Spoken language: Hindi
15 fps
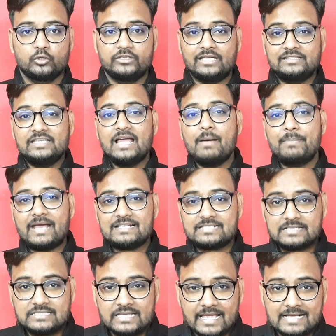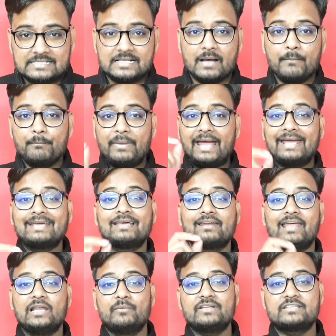तो यदि आप एसएससी एग्जाम बैंक
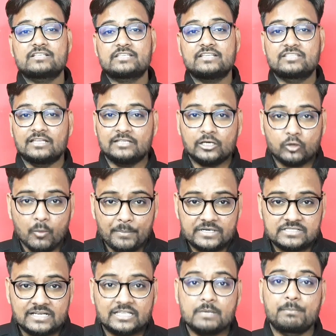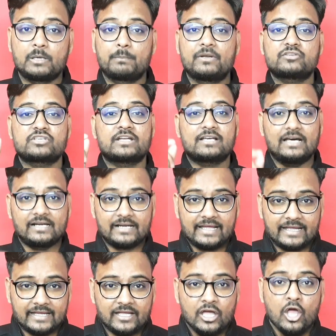रेलवे जैसे जनरल कंपटीशन की प्रिपरेशन कर रहे
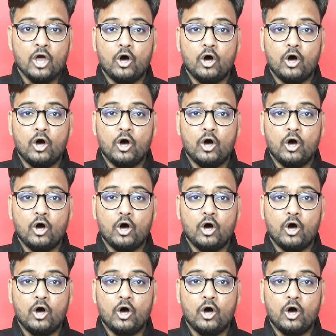हैं